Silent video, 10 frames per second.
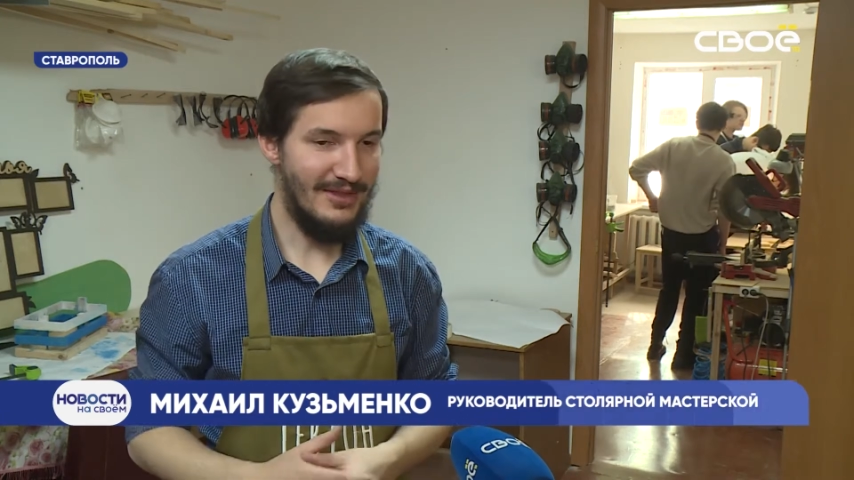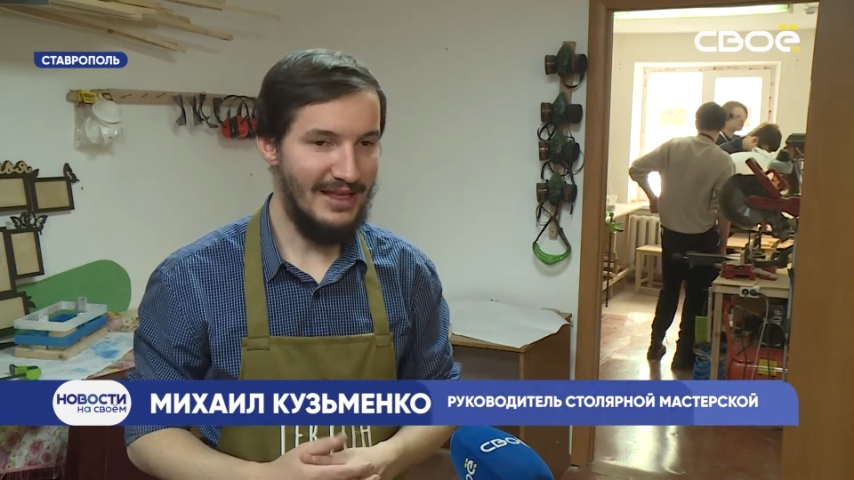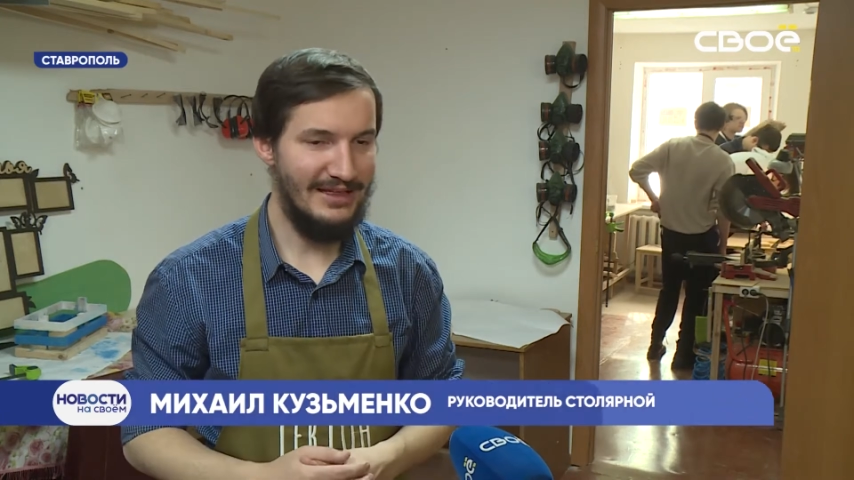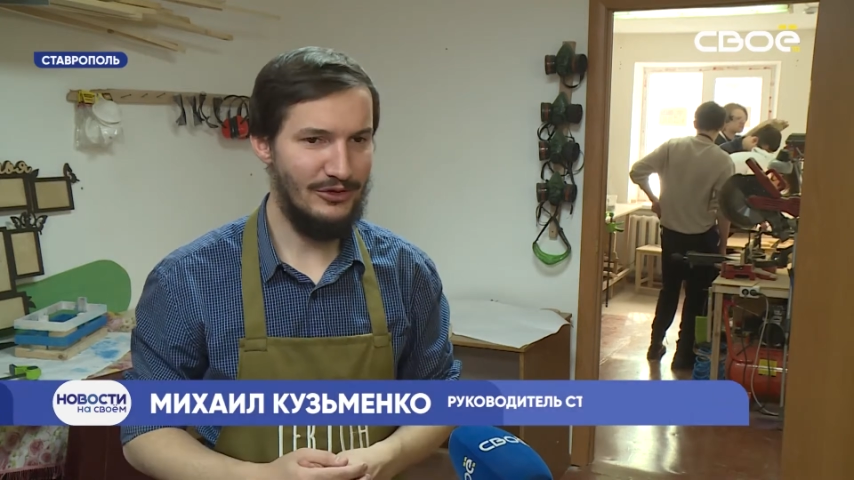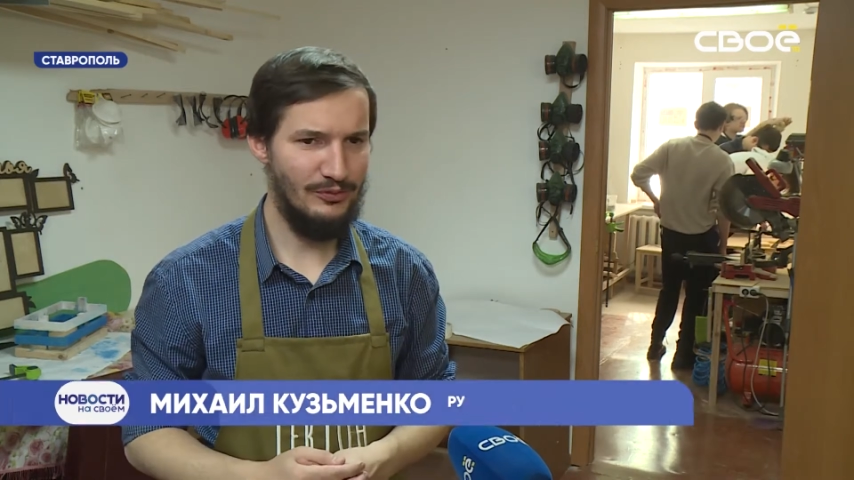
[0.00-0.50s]

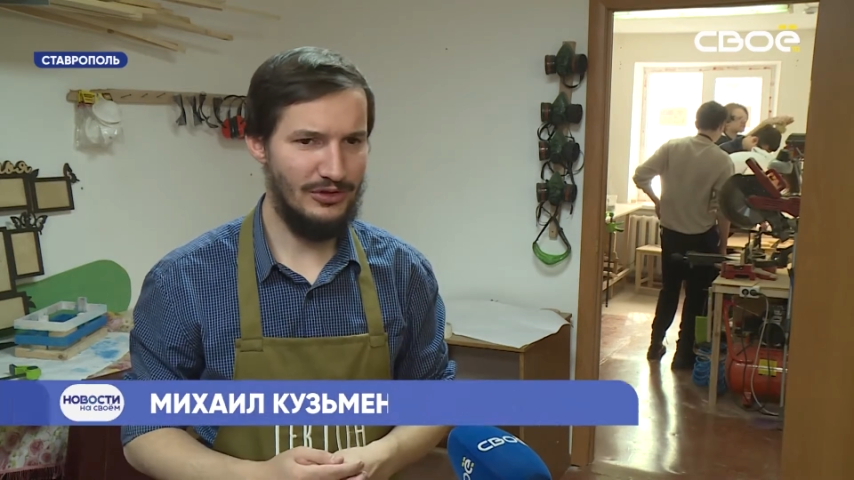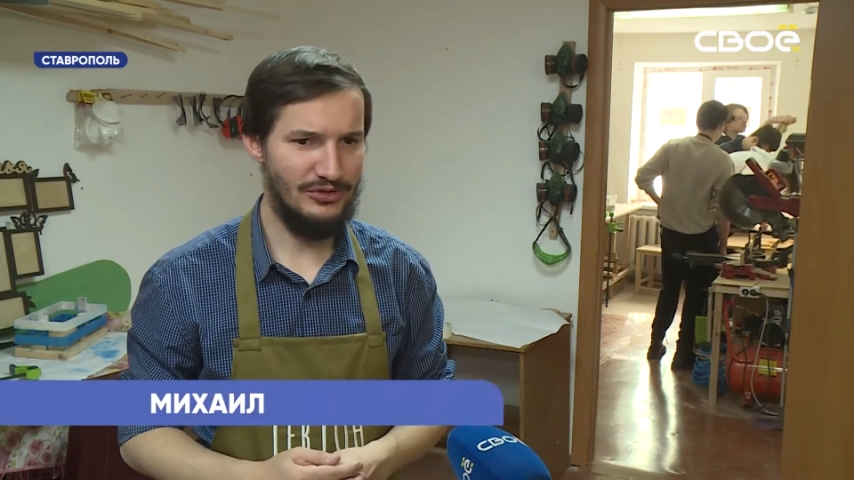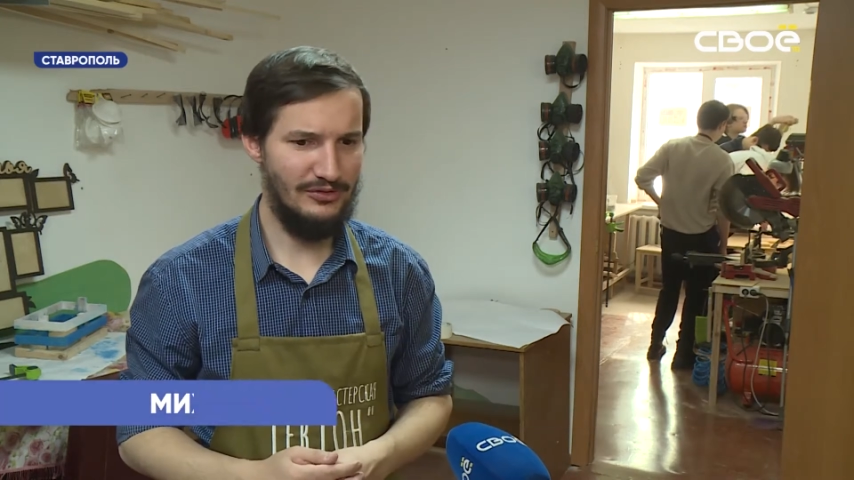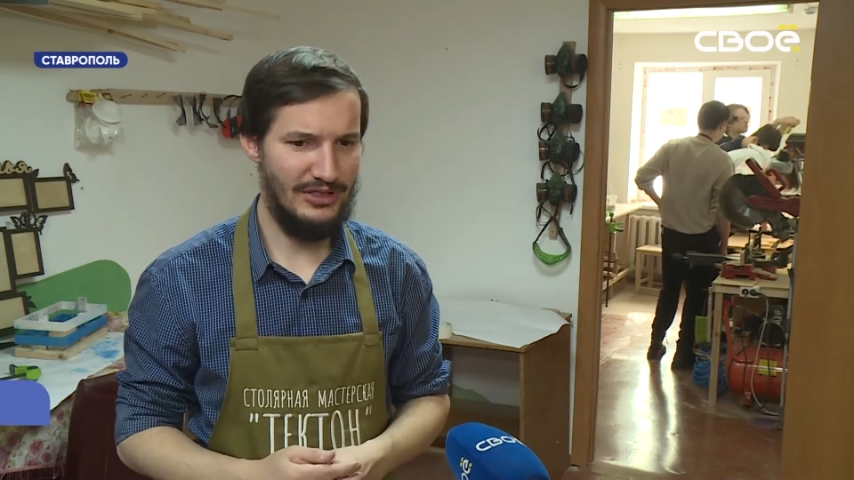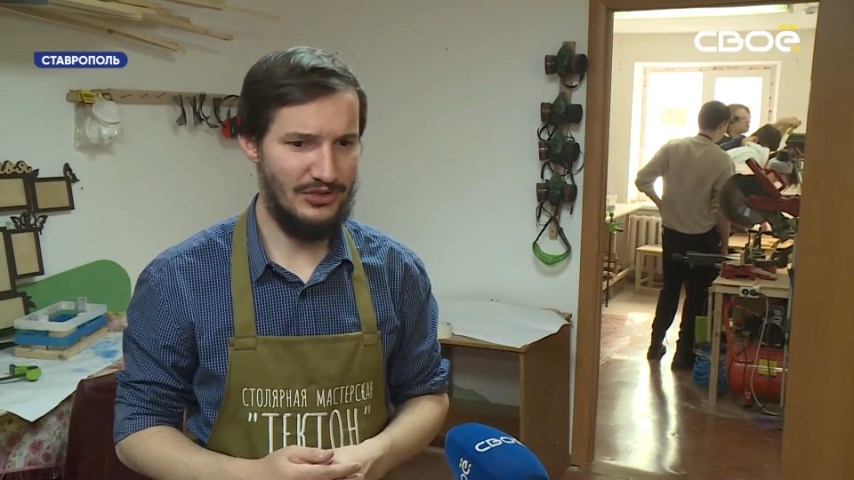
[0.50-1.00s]
я думаю,
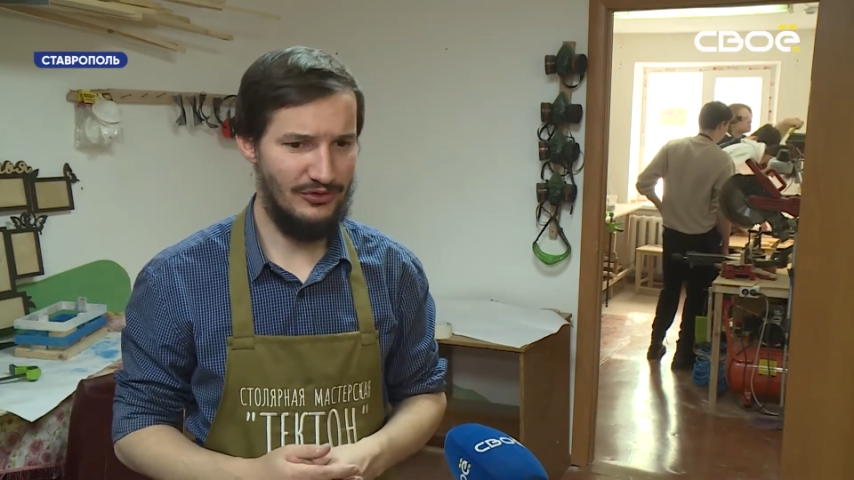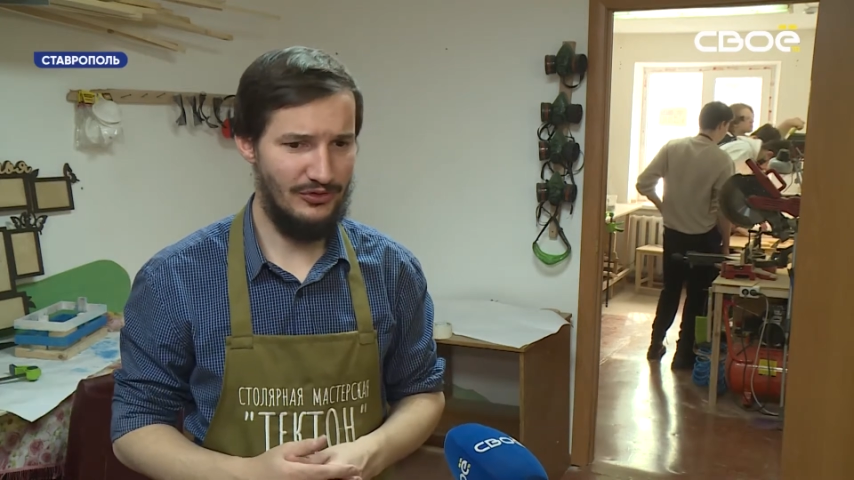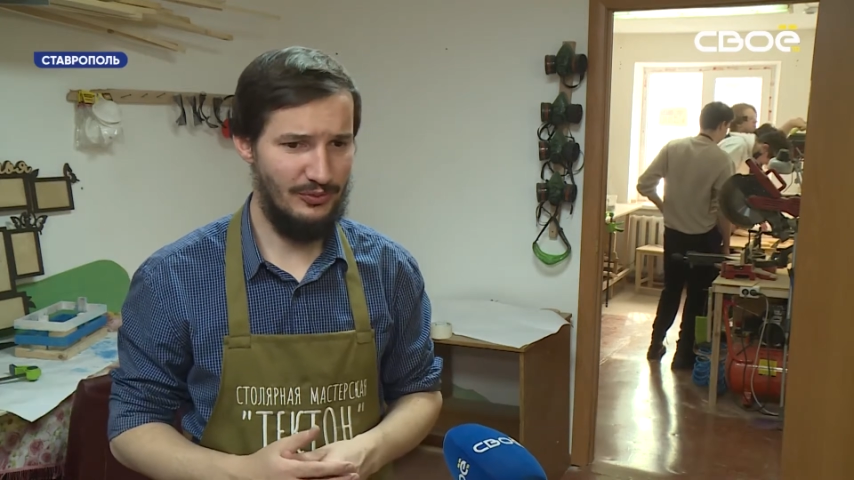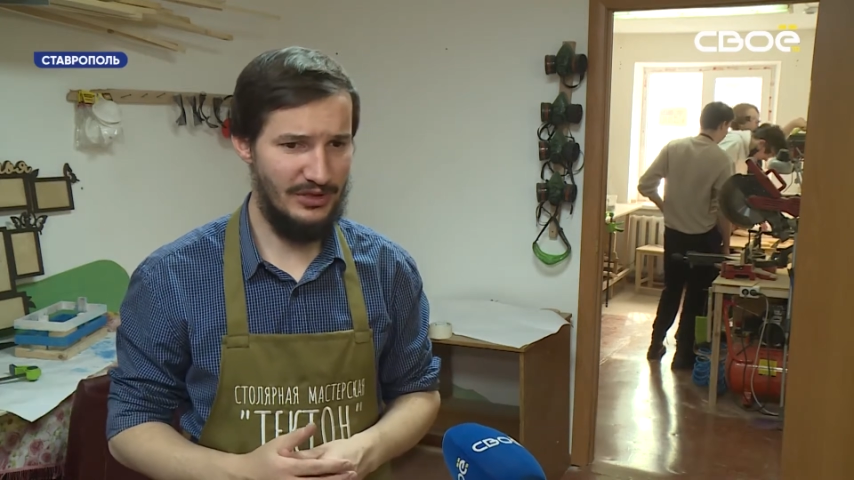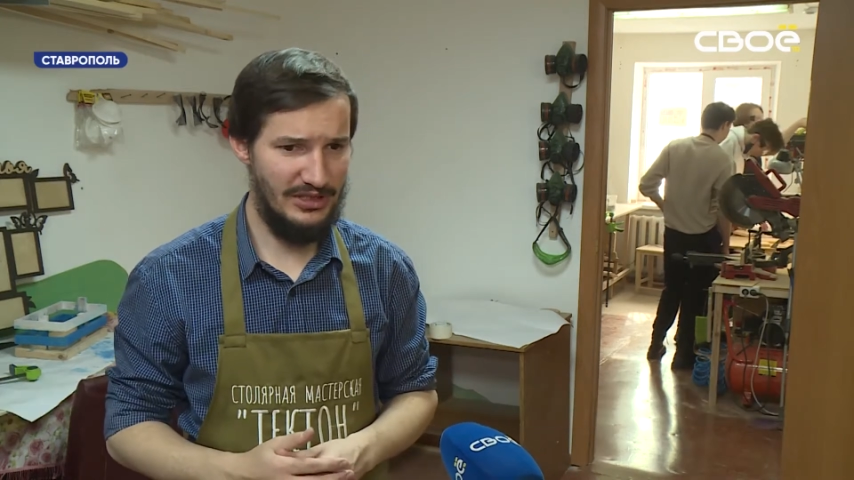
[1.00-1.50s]
что у нас еще все
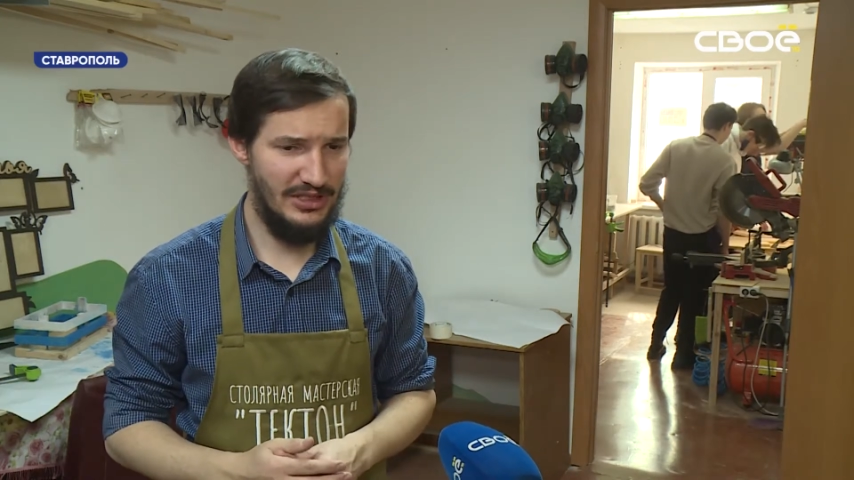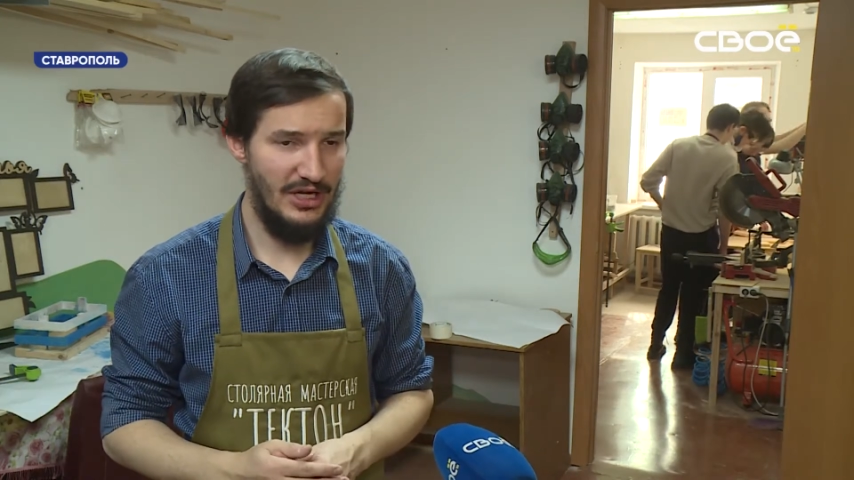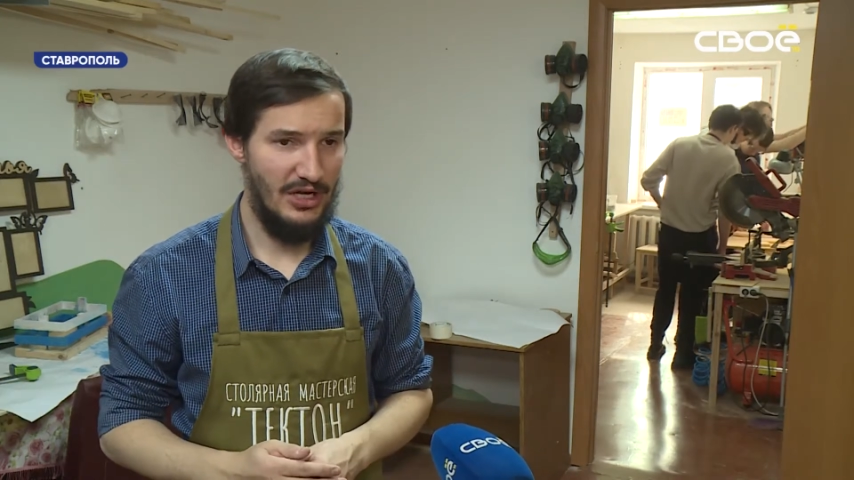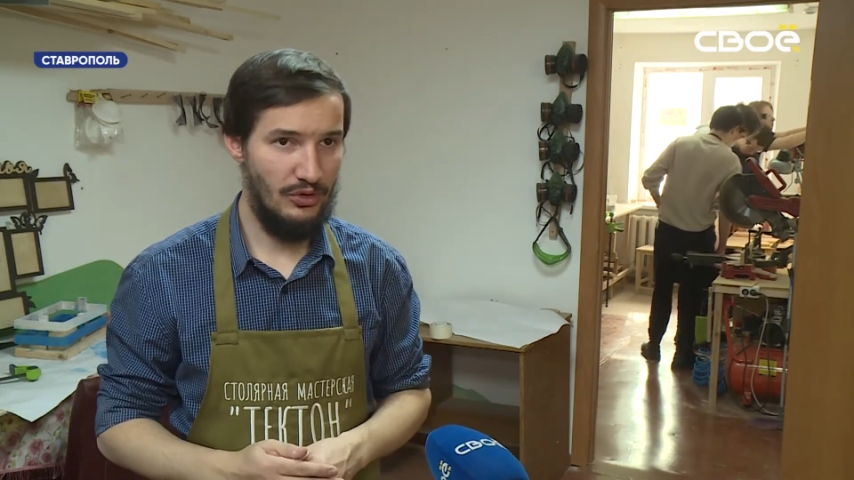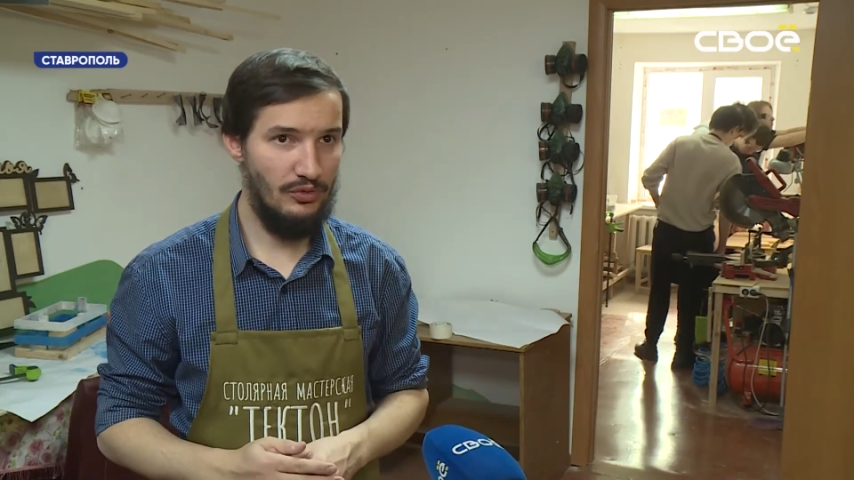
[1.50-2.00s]
впереди.
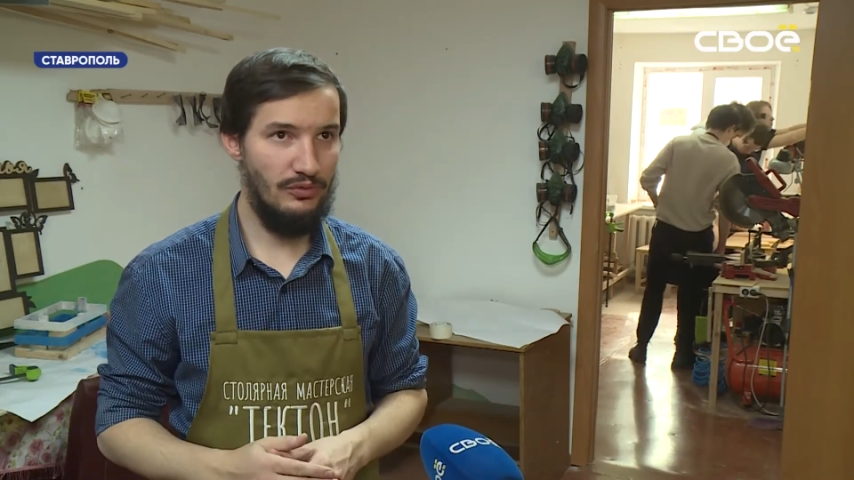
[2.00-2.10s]
Ну,